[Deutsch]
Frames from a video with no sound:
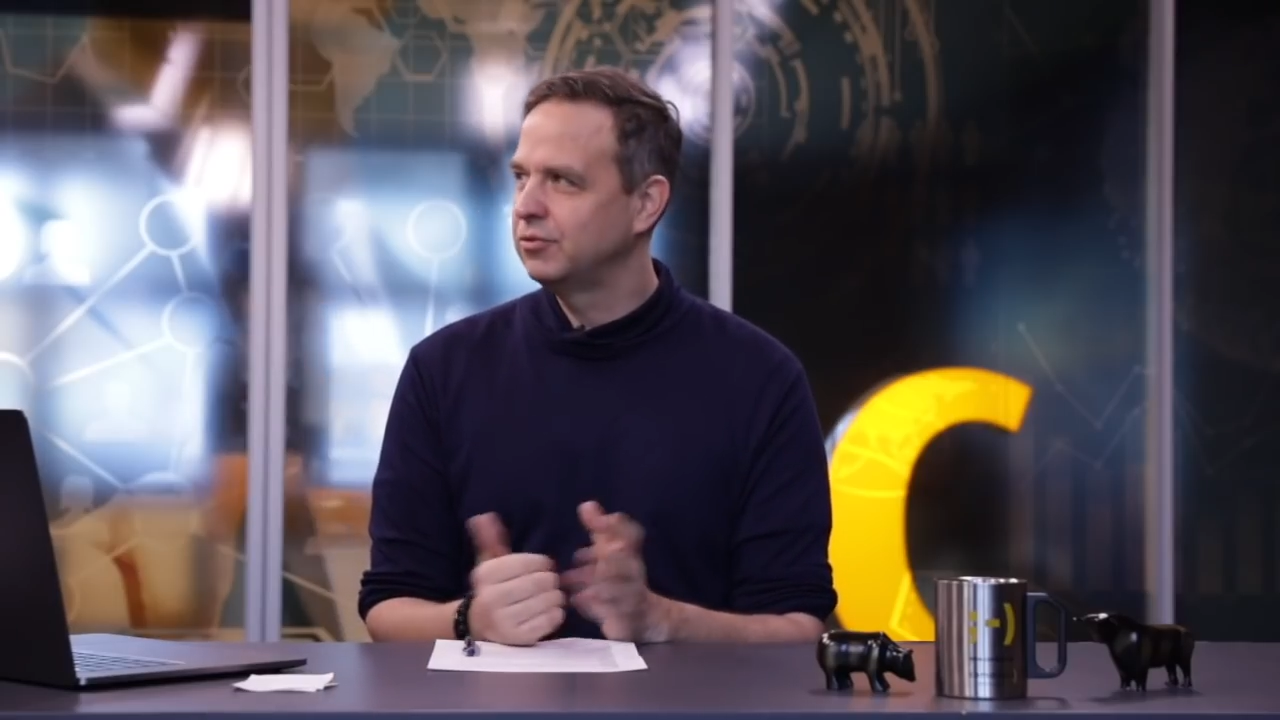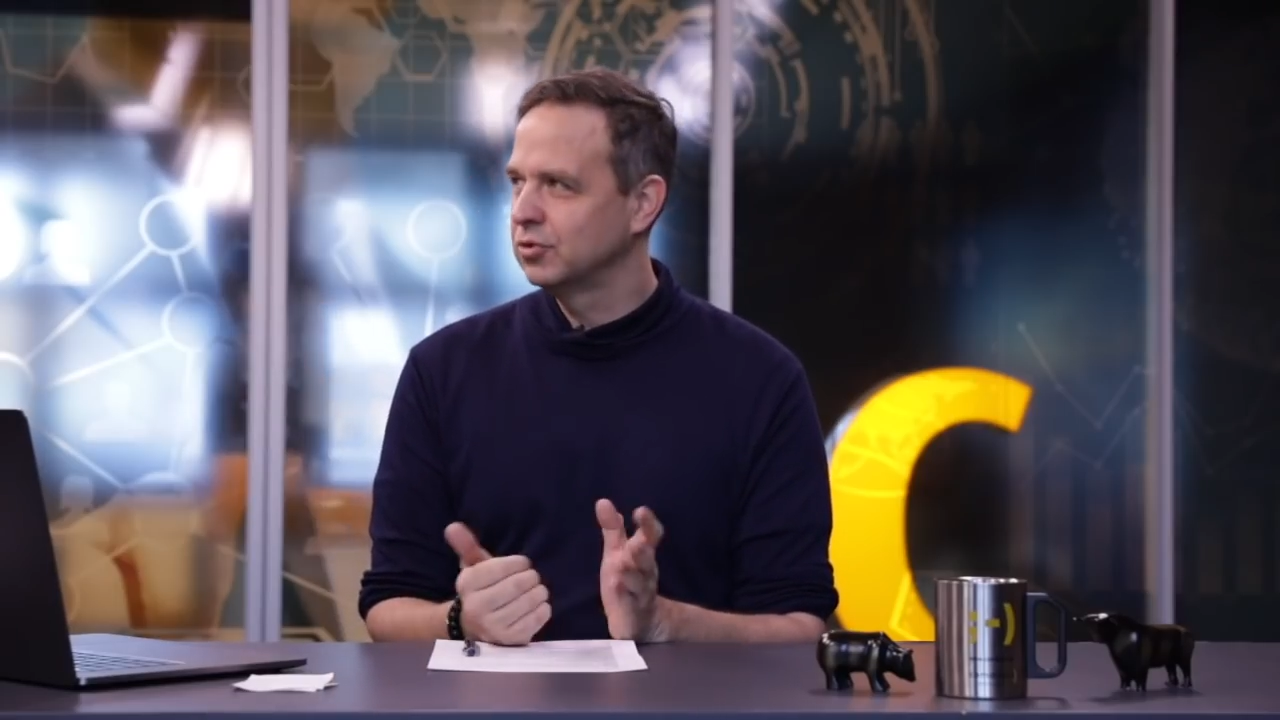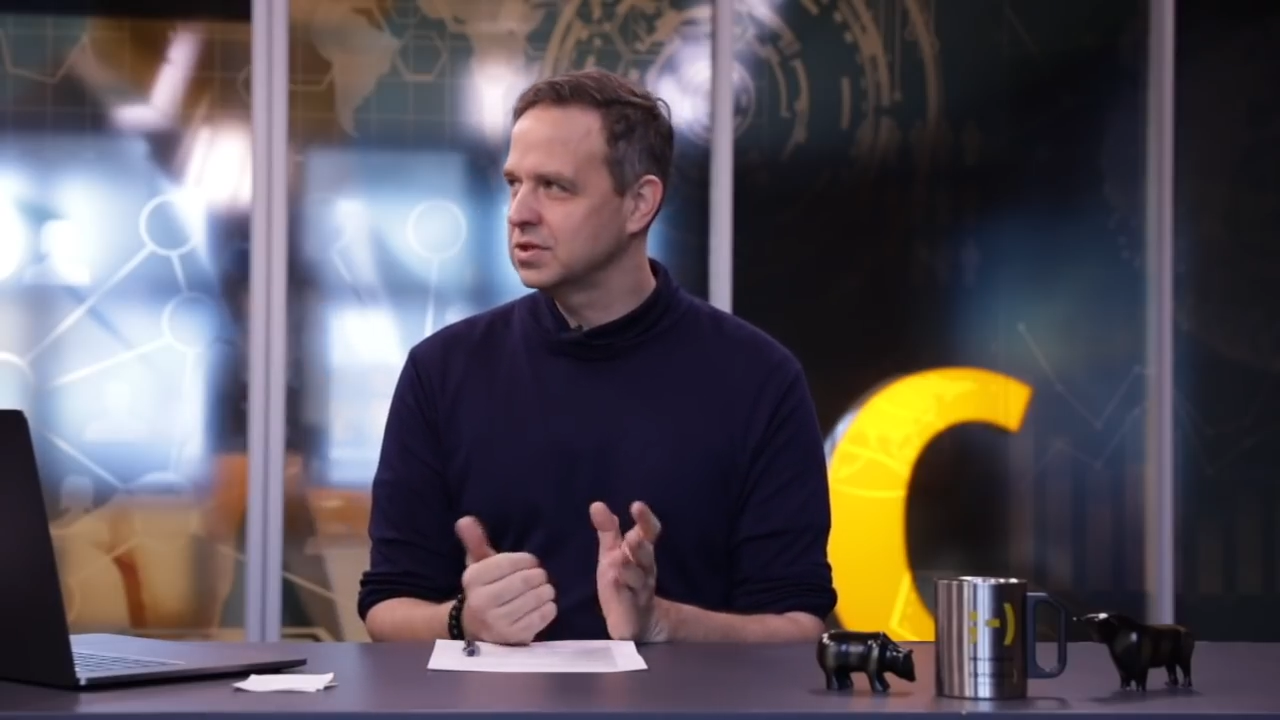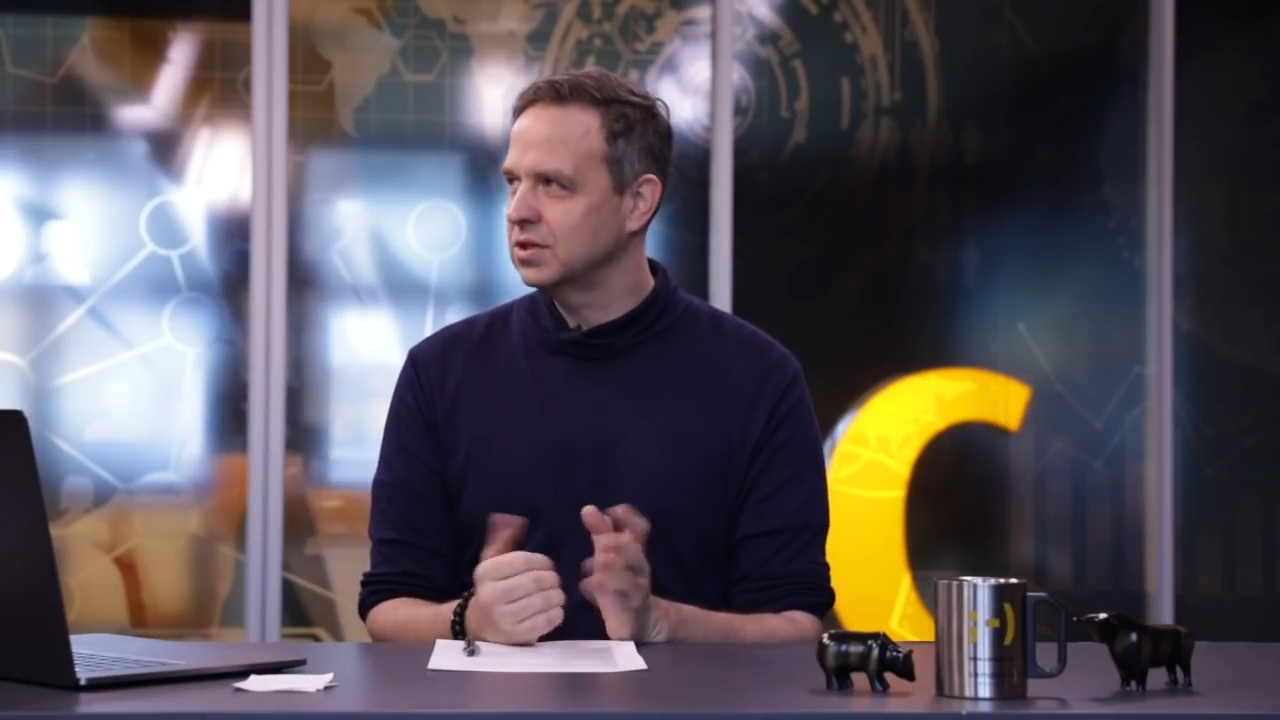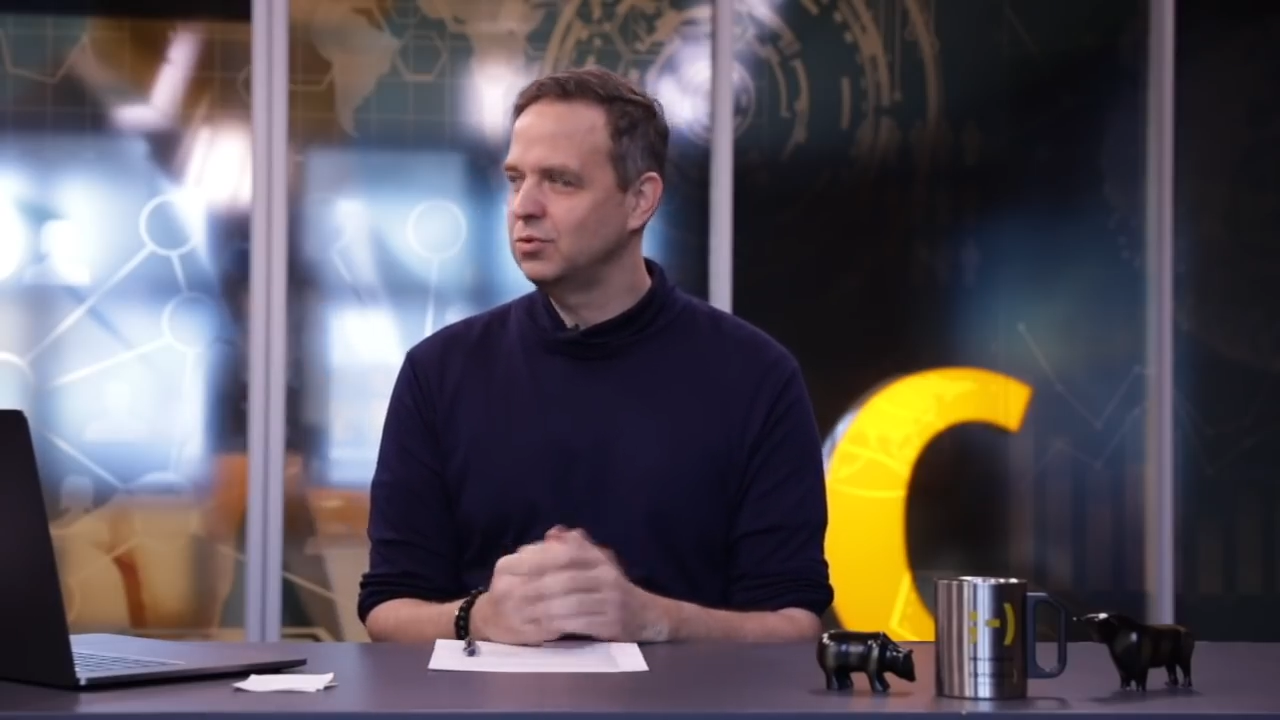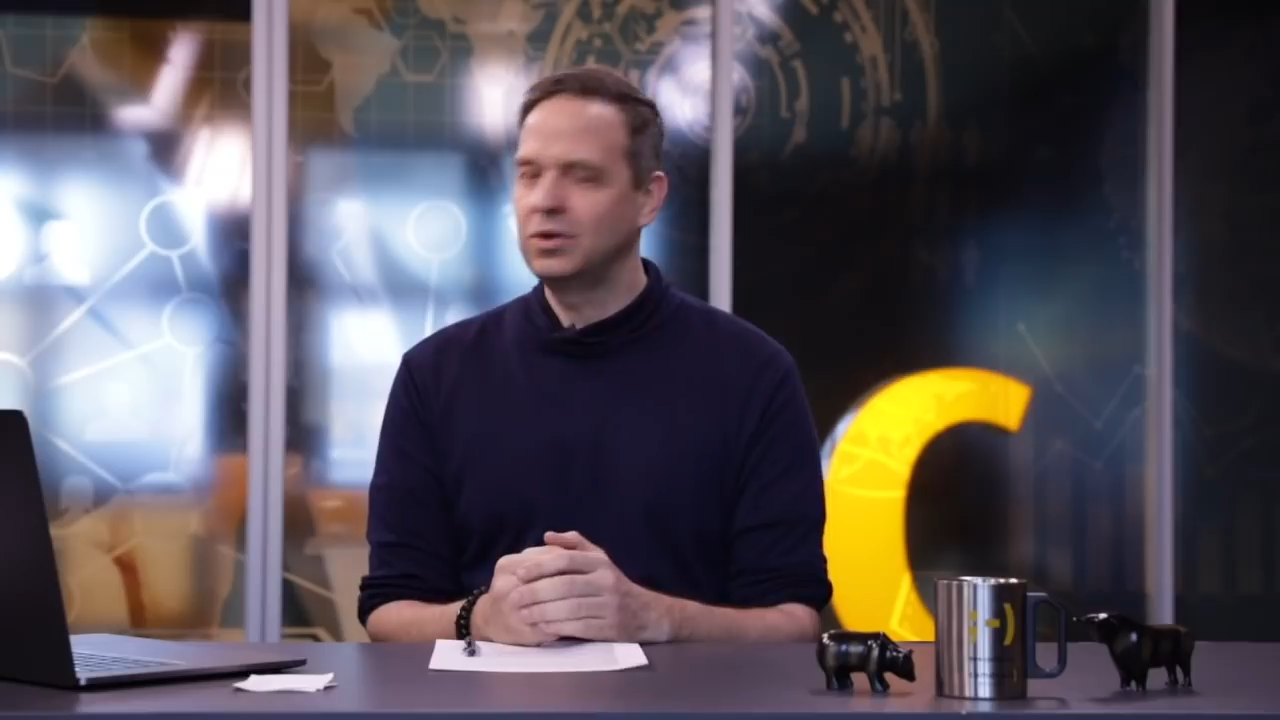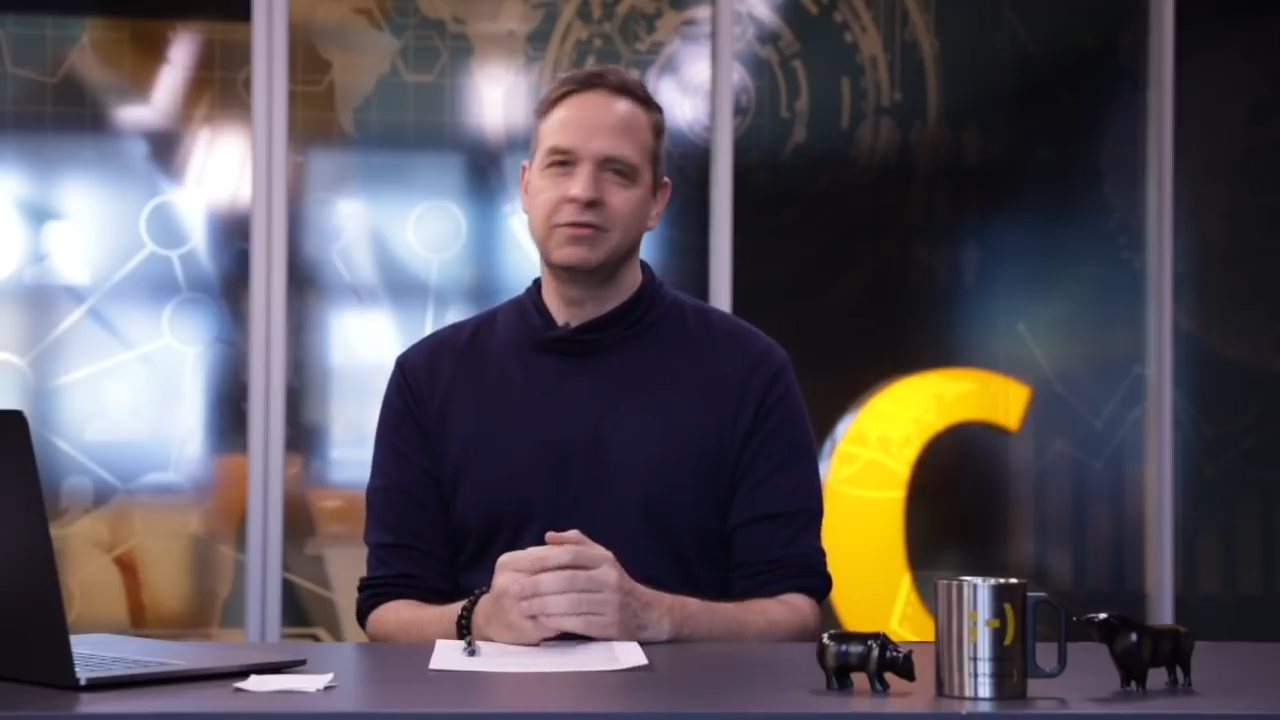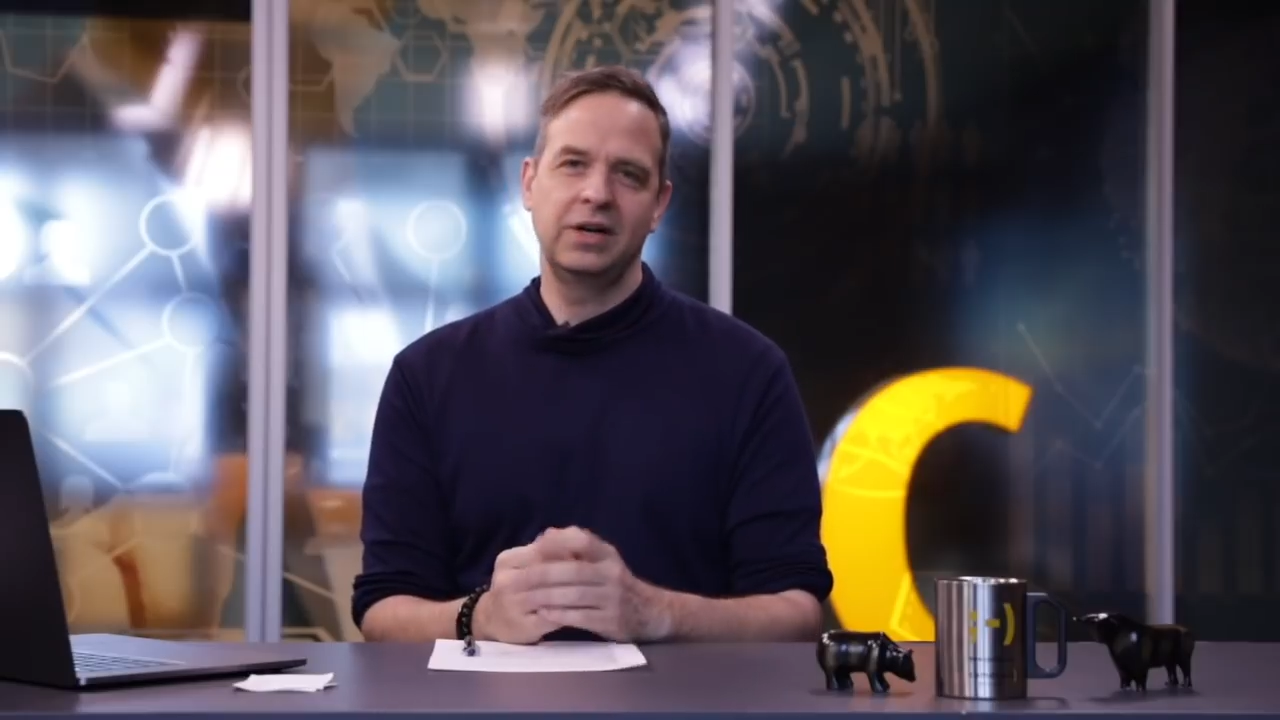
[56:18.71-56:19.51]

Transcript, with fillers: 14 Uhr,